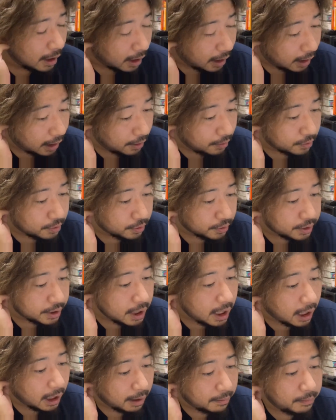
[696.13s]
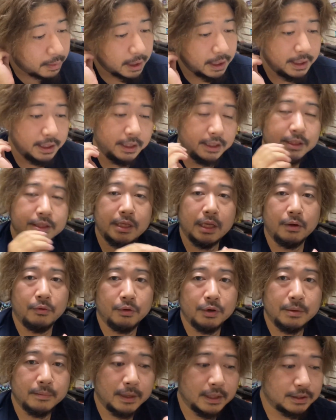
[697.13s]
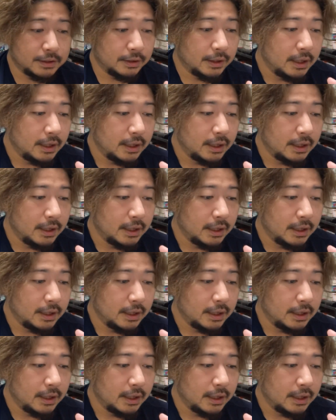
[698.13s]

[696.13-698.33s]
あの、そっちで販売しております。